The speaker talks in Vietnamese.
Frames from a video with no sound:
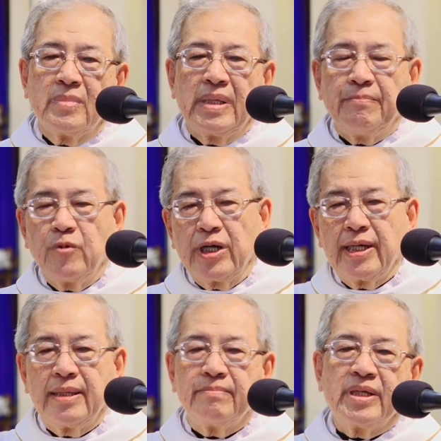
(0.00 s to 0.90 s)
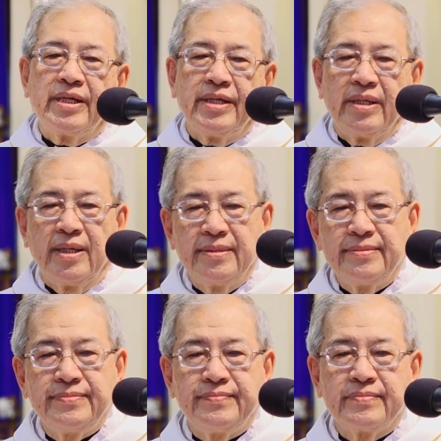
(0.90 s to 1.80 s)
năm ngoái hay năm kia gì đó
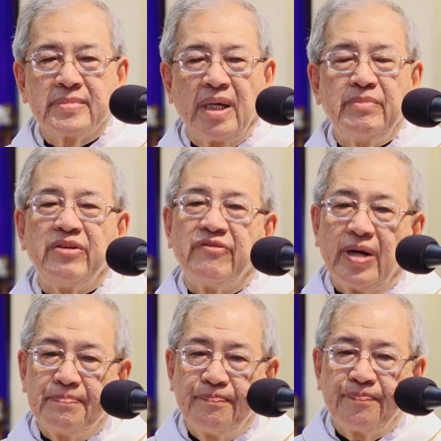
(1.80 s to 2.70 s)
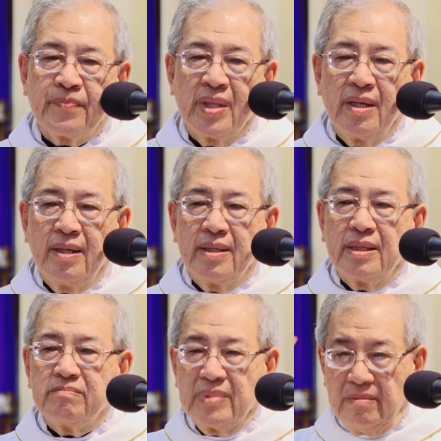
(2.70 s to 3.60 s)
ở bên pháp
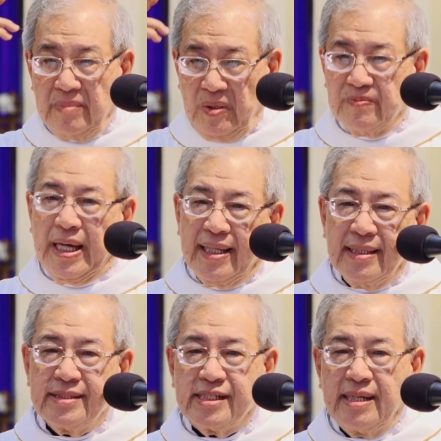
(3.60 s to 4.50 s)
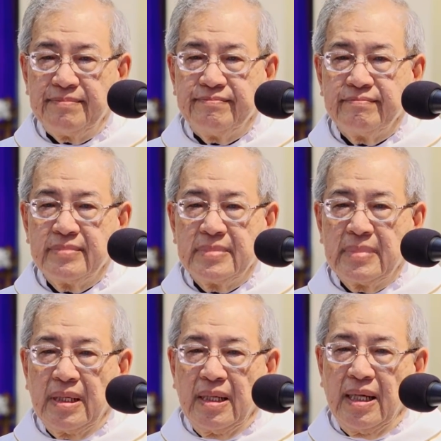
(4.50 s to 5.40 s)
trong vòng một tháng anh chị em
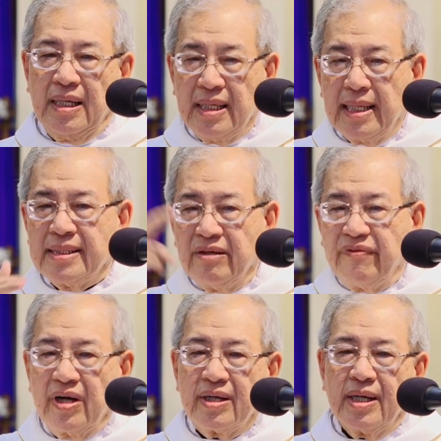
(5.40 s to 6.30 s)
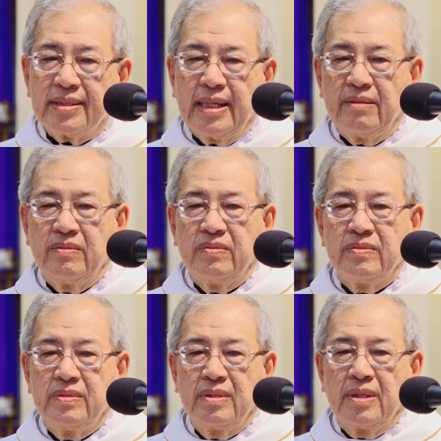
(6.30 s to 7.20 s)
ở hai giáo phận khác nhau
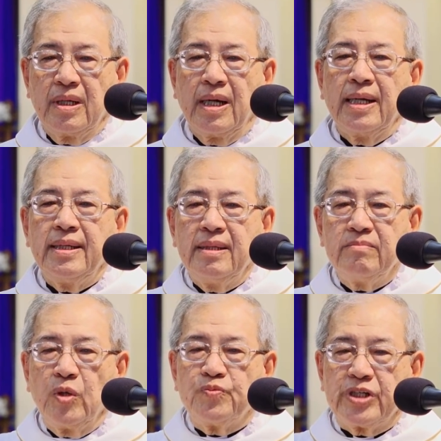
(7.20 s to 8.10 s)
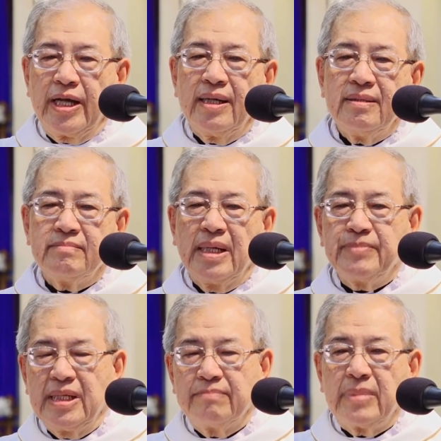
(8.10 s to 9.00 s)
hai linh mục trẻ
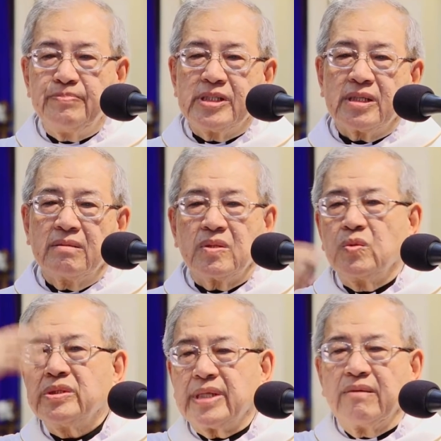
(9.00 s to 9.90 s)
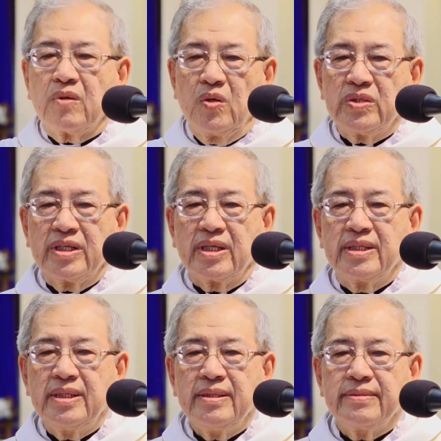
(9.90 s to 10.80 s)
35 36 tuổi treo cổ tự tử